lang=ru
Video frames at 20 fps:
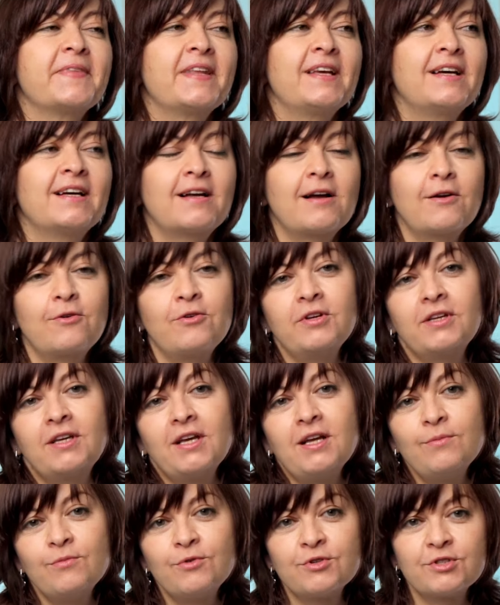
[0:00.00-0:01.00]
А какой
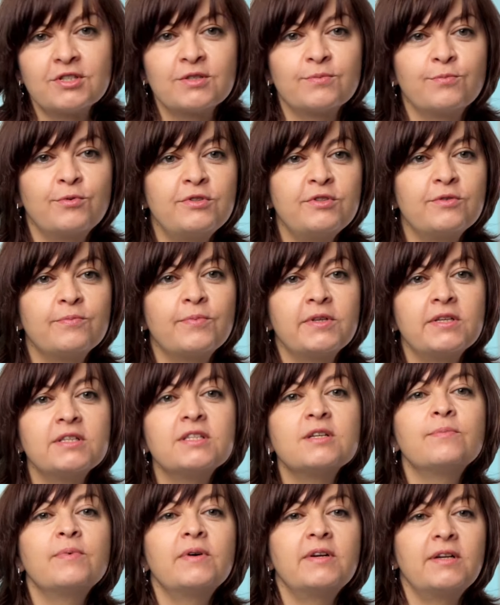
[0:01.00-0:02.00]
гель можно использовать под
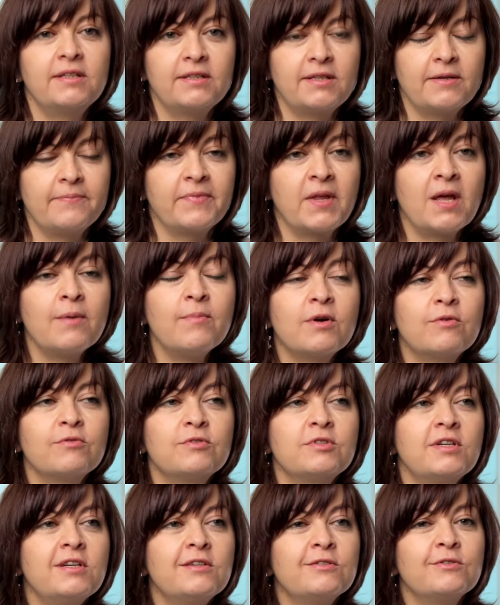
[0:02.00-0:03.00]
эти аппараты? Я
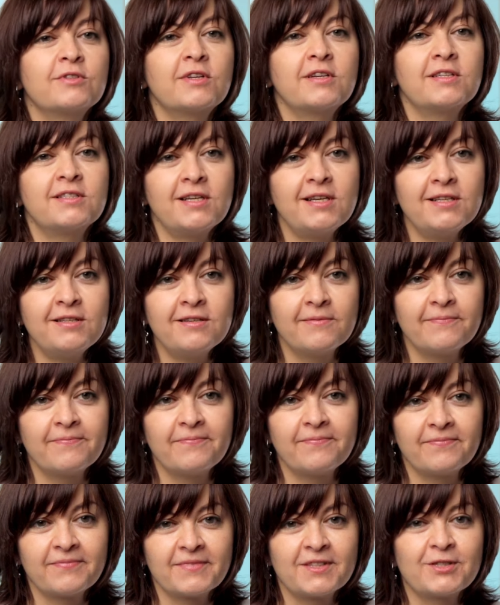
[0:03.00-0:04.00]
могу сразу сказать,
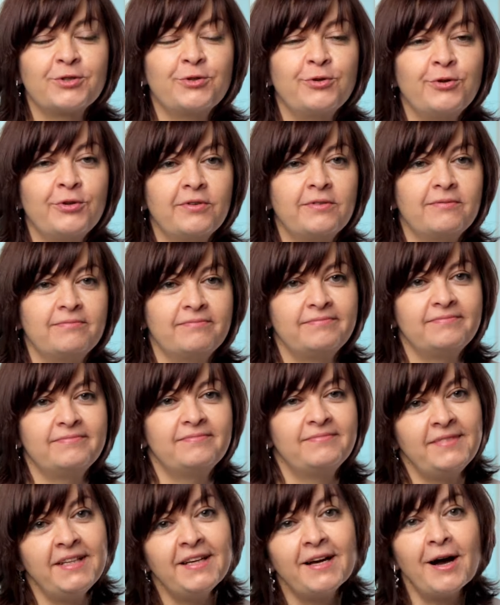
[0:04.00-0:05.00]
что
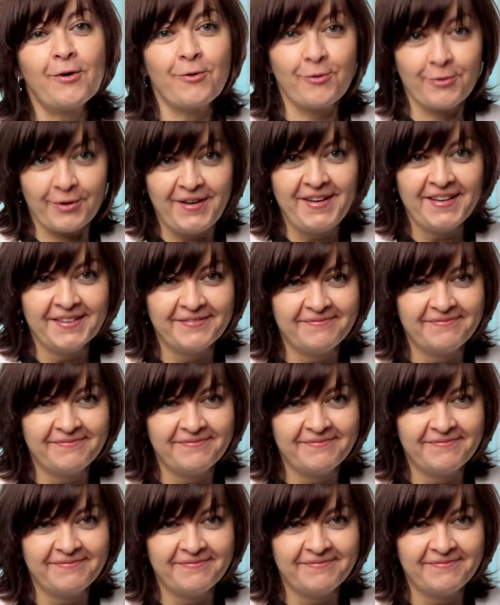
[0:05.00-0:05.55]
никакой.